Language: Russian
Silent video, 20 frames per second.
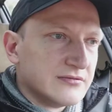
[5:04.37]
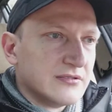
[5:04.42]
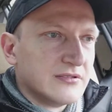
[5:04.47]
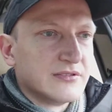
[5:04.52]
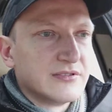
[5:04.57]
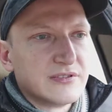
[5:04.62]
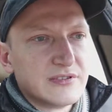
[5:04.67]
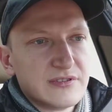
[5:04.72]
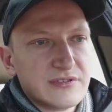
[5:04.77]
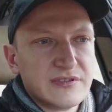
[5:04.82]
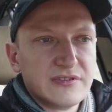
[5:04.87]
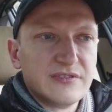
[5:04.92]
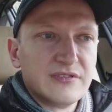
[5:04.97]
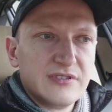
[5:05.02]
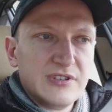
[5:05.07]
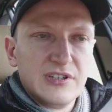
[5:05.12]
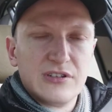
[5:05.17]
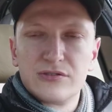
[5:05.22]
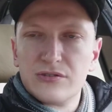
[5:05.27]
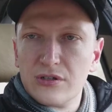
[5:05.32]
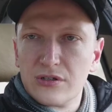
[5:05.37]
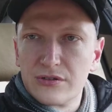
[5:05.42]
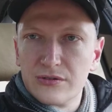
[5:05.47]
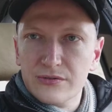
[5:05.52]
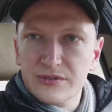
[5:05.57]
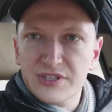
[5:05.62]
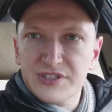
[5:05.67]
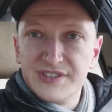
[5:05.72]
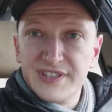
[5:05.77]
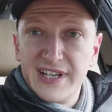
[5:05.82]
он легко
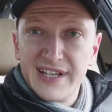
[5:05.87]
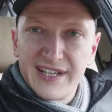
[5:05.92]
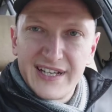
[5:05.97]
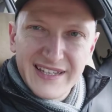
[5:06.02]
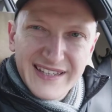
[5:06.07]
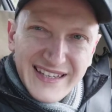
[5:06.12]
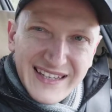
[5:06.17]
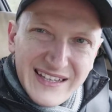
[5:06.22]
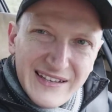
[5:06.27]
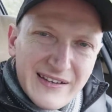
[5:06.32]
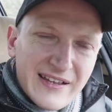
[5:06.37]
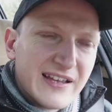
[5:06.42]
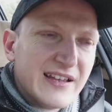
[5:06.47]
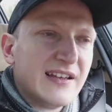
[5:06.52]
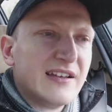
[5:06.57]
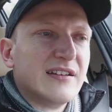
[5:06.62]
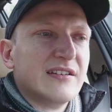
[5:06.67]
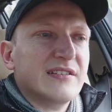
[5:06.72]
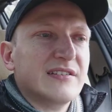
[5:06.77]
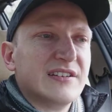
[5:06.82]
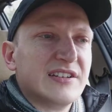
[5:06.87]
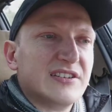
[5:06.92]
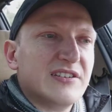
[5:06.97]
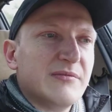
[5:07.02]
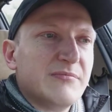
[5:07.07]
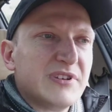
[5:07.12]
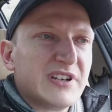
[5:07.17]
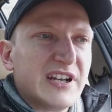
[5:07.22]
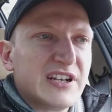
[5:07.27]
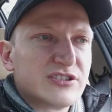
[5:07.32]
крутится, а когда
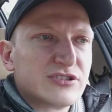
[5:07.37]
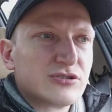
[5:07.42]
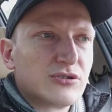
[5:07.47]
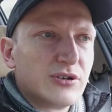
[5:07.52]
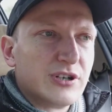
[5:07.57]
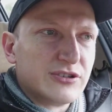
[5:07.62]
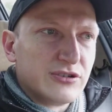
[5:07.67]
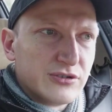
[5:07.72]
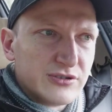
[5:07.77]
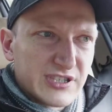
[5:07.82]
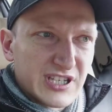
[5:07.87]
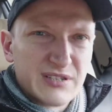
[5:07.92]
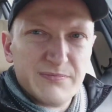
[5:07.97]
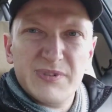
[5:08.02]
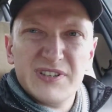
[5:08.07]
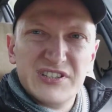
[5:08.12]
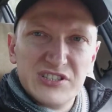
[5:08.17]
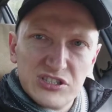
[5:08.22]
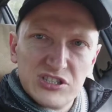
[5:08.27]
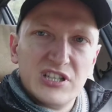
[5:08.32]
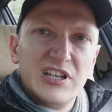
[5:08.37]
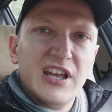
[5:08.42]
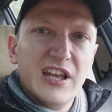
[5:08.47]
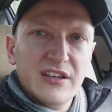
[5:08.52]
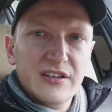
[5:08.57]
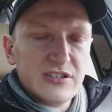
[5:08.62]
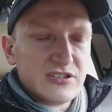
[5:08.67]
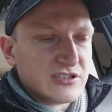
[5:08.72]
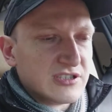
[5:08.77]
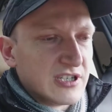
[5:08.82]
набираешь скорость, он так потяжелее
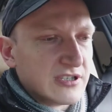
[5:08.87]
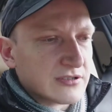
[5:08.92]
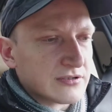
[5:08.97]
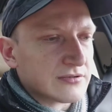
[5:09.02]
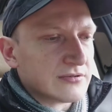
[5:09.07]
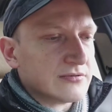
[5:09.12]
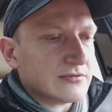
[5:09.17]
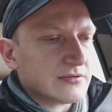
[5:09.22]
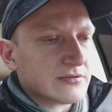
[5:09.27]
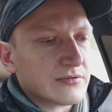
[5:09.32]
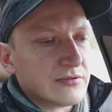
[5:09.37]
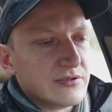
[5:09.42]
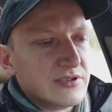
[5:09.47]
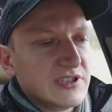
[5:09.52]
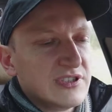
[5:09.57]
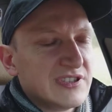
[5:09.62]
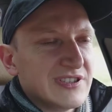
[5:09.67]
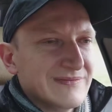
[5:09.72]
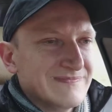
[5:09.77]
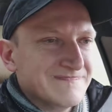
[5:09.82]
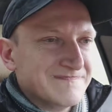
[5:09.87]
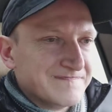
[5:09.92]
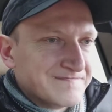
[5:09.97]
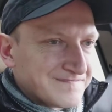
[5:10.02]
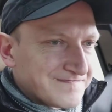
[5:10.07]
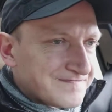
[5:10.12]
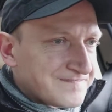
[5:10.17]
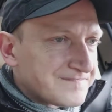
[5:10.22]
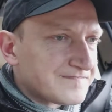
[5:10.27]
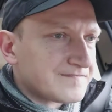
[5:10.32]
начинает крутиться.
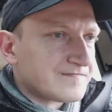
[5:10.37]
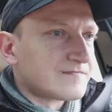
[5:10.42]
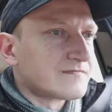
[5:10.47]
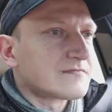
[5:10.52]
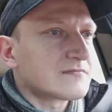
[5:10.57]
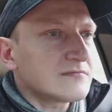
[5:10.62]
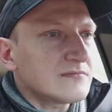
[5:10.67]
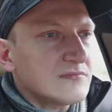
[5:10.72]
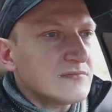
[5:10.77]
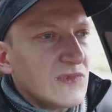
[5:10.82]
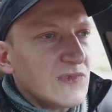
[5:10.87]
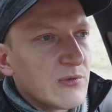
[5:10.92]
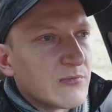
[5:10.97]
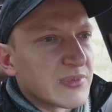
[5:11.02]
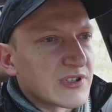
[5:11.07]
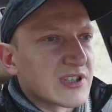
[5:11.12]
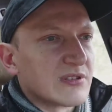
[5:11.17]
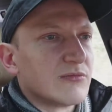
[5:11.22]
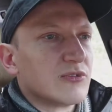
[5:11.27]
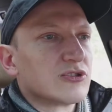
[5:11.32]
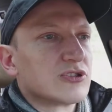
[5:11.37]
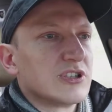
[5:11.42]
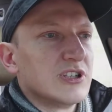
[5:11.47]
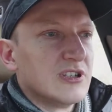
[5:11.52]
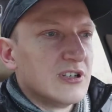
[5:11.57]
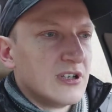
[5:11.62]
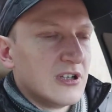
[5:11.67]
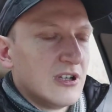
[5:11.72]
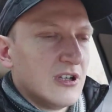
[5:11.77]
Потому что